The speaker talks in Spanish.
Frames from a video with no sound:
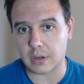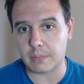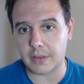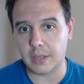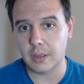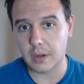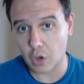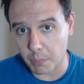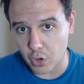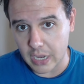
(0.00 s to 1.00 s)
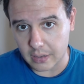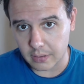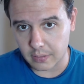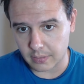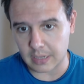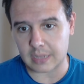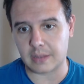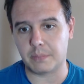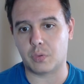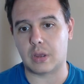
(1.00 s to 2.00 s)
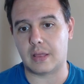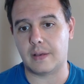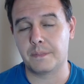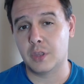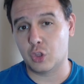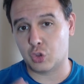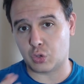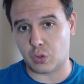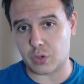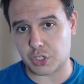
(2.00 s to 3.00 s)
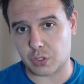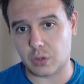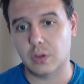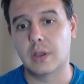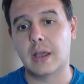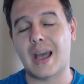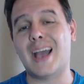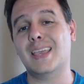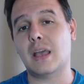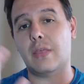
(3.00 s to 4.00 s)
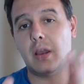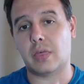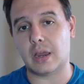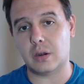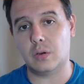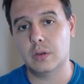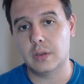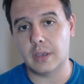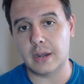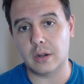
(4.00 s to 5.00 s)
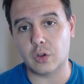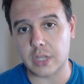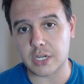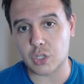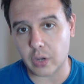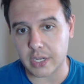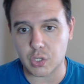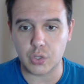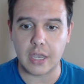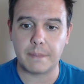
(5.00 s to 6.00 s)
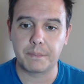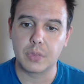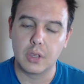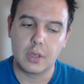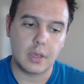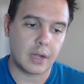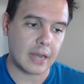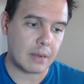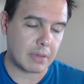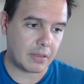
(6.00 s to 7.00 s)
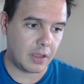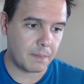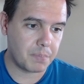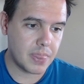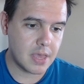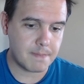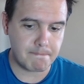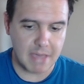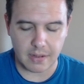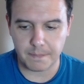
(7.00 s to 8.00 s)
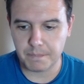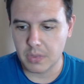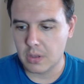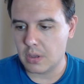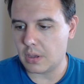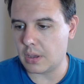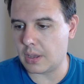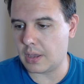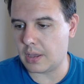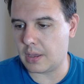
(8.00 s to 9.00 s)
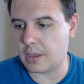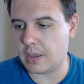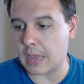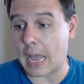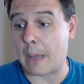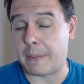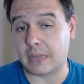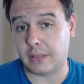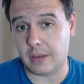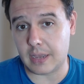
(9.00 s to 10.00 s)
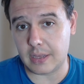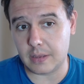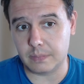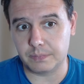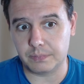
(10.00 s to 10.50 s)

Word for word: Madrid lo moyá de la temporada. Todo esto hay que aderezarlo en el contexto Gerson ya Real Madrid. Bien, y a partir de ahí,